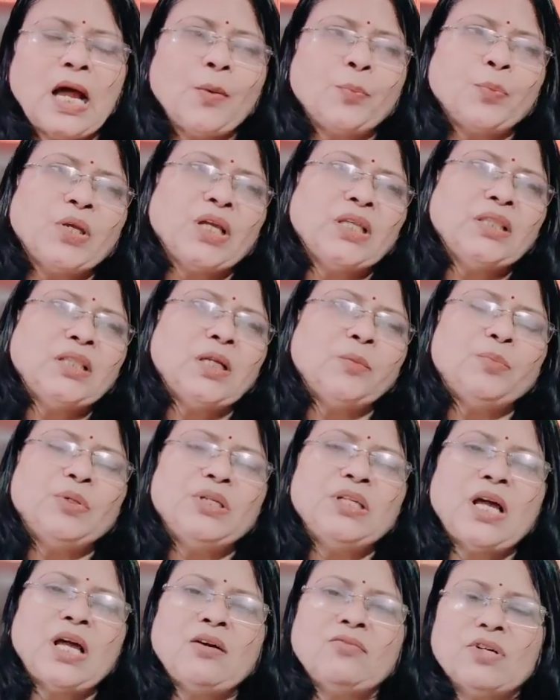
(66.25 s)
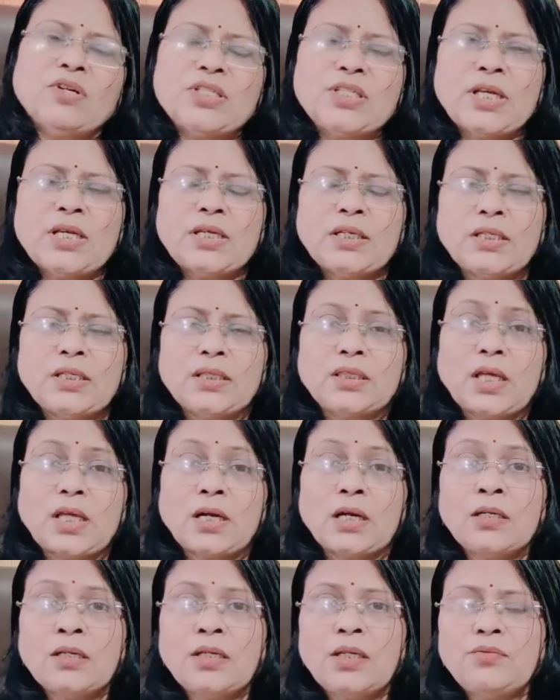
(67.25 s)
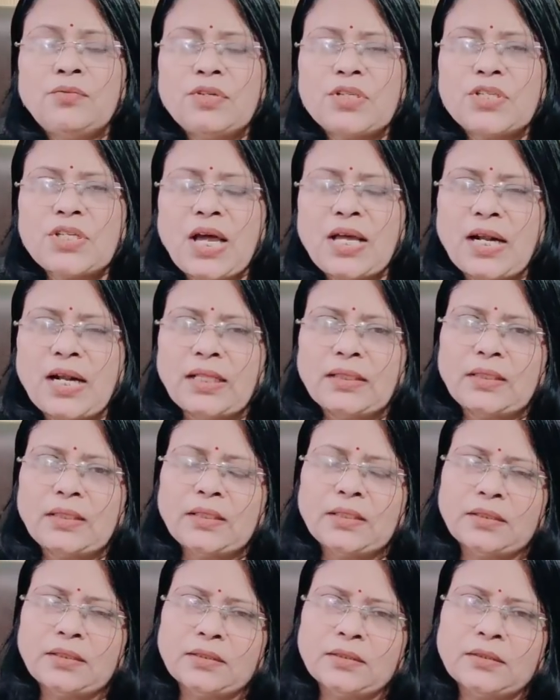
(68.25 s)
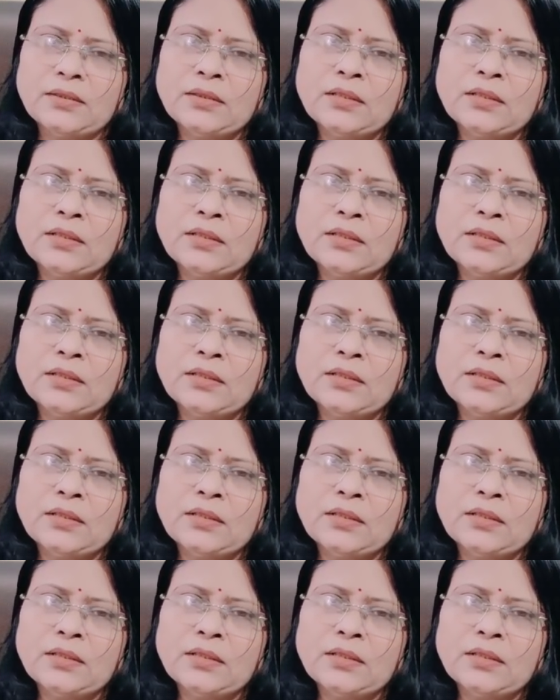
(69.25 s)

आपके अंदर बिना वजह ही तरंगी विचार आते हैं